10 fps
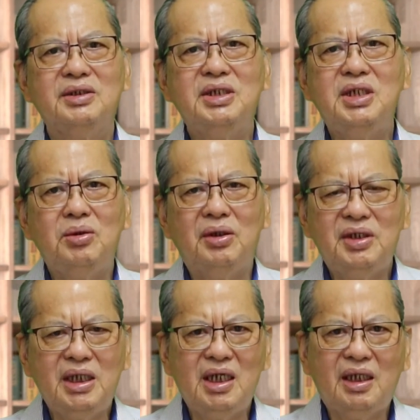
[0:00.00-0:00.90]
这些
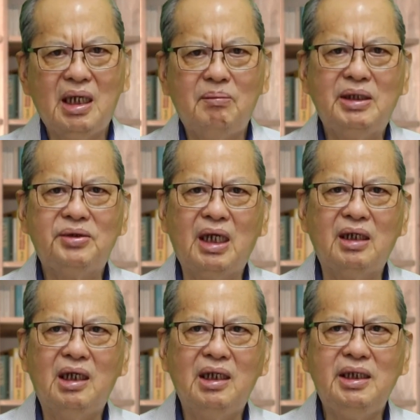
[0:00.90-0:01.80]
园丁呢，他们
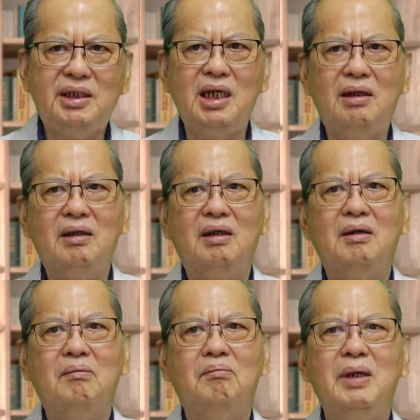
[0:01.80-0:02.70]
等了一天
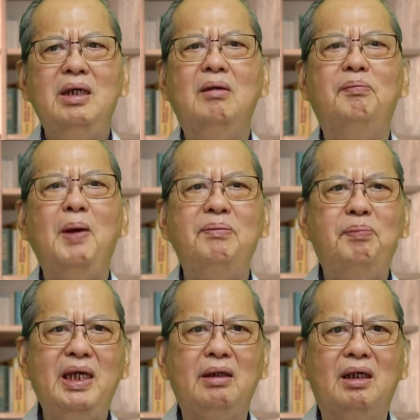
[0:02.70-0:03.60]
没有被
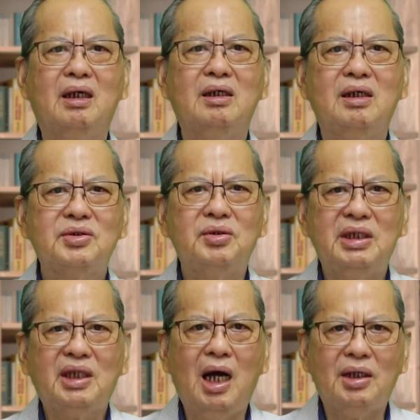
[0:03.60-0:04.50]
聘，
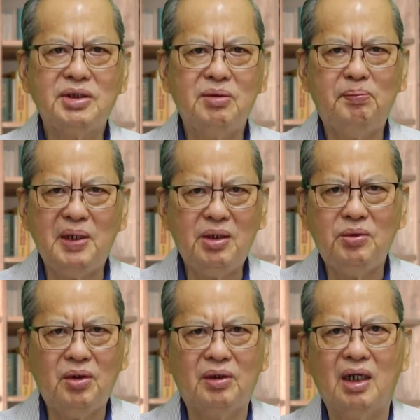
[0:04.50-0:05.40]
所以他就
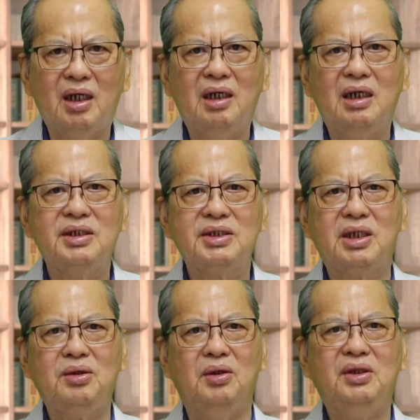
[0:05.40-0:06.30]
聘用了
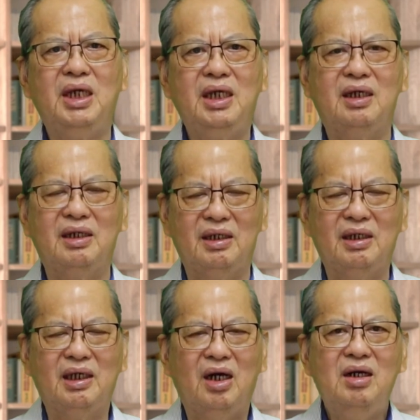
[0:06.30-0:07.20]
这个园丁。
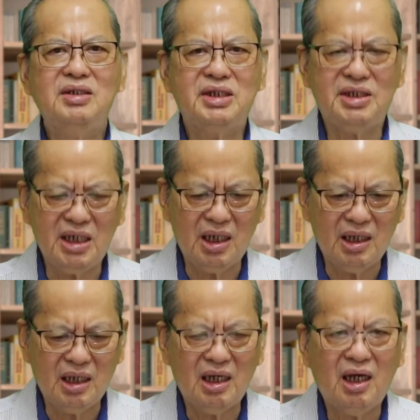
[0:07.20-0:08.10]
二十节，